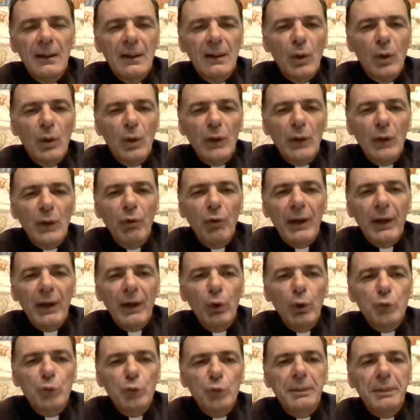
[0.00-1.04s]
Quando
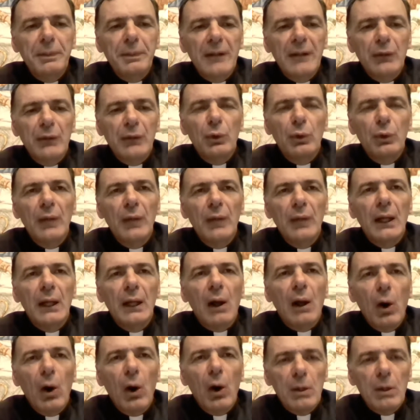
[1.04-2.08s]
vengo ospitato nel
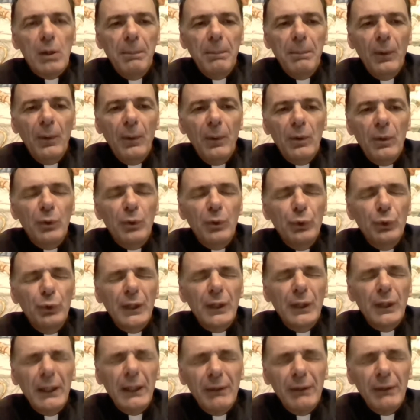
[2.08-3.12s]
corpo, con
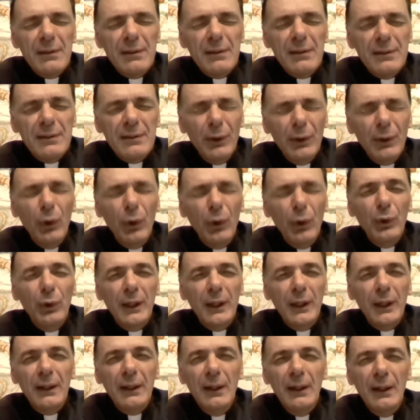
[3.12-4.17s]
tutte le
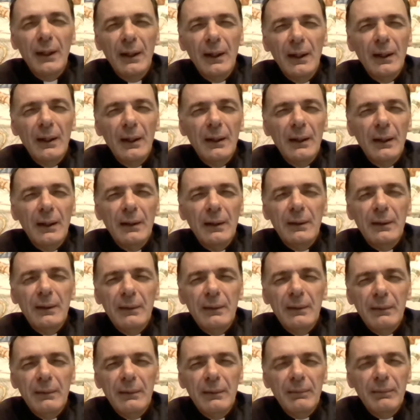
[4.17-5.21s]
attenzioni,
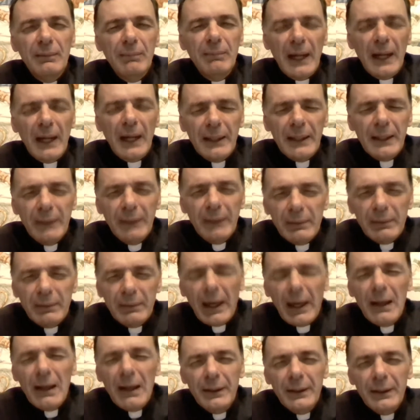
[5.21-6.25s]
magari i
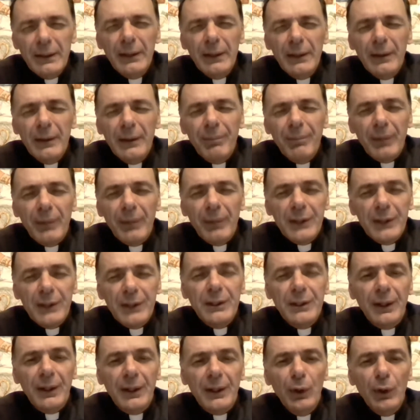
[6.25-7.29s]
dettagli
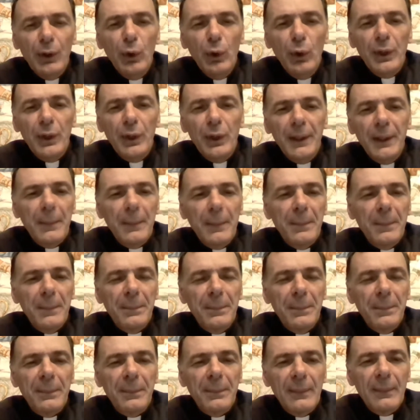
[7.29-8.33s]
esteriori,
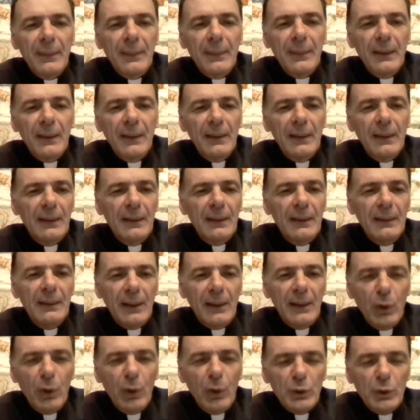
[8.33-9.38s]

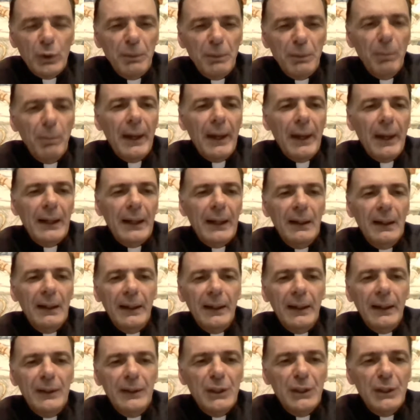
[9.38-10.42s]
le cose più
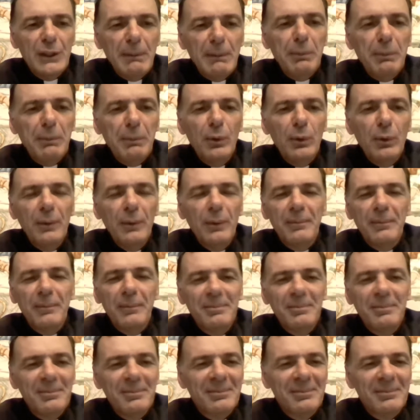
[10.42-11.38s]
belle, i cibi più,